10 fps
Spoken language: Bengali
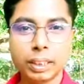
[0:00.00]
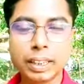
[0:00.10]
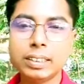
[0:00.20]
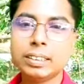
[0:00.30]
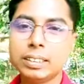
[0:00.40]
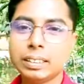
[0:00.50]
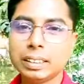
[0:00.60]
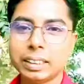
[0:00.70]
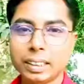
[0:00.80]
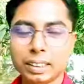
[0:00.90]
এই
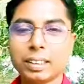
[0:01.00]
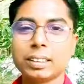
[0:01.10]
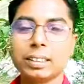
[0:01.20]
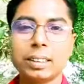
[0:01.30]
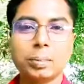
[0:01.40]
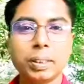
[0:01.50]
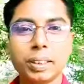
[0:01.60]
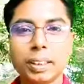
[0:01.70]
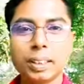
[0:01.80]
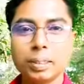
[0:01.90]
এলাকাতেই বা
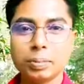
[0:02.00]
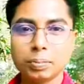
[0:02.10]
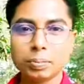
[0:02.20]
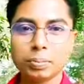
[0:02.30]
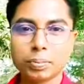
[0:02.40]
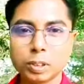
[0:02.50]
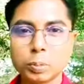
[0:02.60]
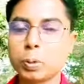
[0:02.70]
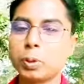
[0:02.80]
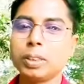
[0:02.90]
এই
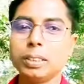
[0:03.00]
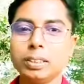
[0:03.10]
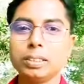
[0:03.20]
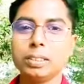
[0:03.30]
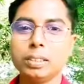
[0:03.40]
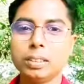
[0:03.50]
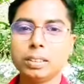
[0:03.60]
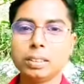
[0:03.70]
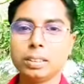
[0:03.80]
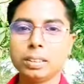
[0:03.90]
স্পটেই
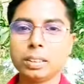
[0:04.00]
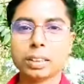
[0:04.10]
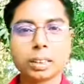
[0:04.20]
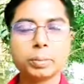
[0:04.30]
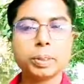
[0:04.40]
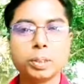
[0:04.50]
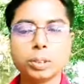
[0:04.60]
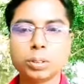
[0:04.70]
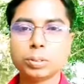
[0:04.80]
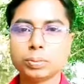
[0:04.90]
একটা
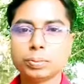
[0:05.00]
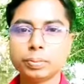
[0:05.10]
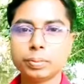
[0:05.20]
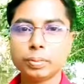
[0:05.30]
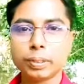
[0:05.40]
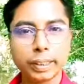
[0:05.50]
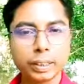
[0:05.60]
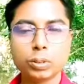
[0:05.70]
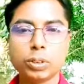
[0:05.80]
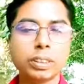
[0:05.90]
ভিডিও
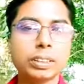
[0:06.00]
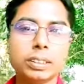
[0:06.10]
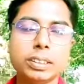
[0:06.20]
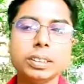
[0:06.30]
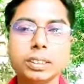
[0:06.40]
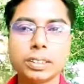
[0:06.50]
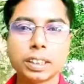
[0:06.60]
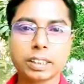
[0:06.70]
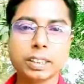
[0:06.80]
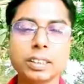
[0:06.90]
রেডি করে দিচ্ছি
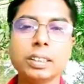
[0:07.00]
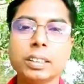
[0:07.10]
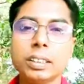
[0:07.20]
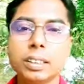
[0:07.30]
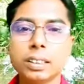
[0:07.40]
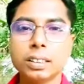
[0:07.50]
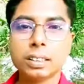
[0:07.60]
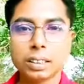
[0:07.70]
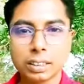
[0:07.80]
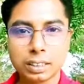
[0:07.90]
চ্যানেলে
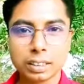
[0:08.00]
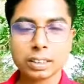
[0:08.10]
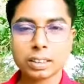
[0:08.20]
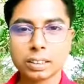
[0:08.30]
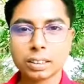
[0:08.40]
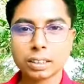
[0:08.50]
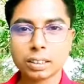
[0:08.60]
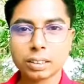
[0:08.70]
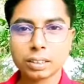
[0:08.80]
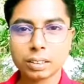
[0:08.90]
যেটা একটা
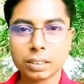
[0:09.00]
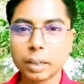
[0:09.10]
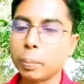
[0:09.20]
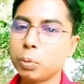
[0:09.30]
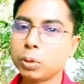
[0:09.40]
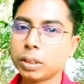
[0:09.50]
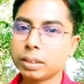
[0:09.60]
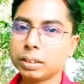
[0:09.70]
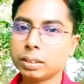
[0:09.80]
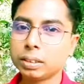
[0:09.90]
রেপুটেড
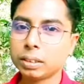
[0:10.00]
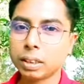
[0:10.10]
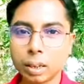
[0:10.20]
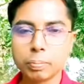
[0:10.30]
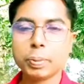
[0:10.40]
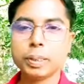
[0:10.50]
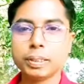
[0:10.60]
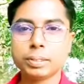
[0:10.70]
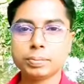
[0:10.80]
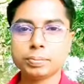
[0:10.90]
কোম্পানির
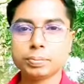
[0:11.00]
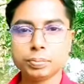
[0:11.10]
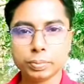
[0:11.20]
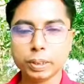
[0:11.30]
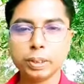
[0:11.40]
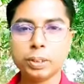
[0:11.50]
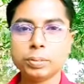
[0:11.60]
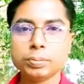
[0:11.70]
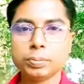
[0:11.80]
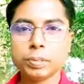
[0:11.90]
ভিডিও
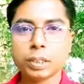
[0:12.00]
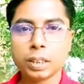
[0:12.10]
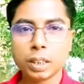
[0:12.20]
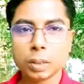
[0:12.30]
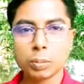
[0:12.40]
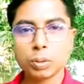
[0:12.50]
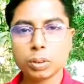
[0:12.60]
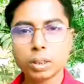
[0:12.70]
এবং